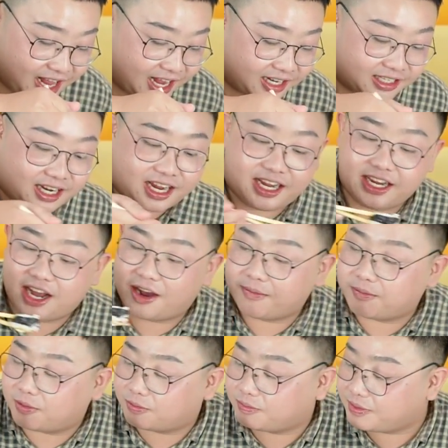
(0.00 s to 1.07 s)
là cái uh,
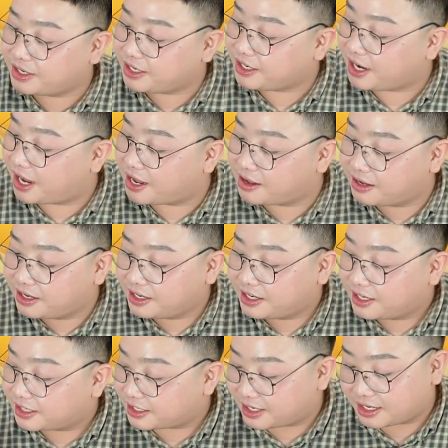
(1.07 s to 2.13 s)
một miếng uh,
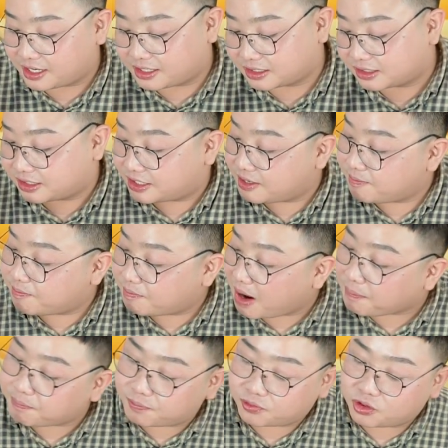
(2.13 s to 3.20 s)
uh, kim
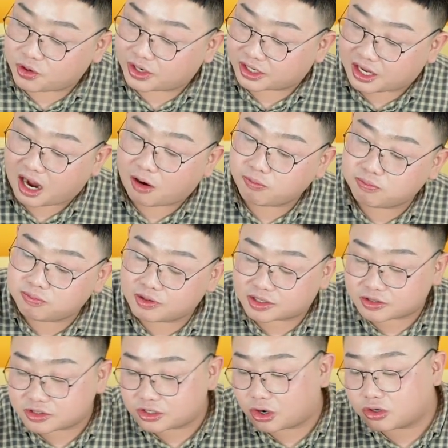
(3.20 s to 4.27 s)
bắp truyền thống mà
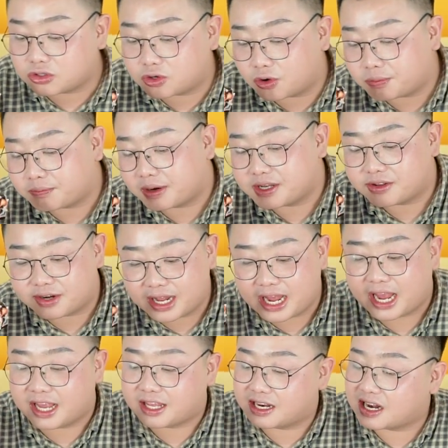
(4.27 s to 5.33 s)
có sốt sốt
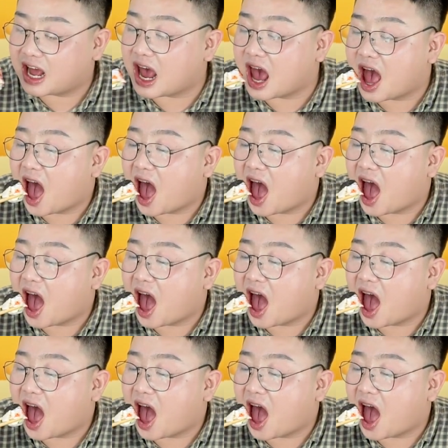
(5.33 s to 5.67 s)
mayonnaise trên này.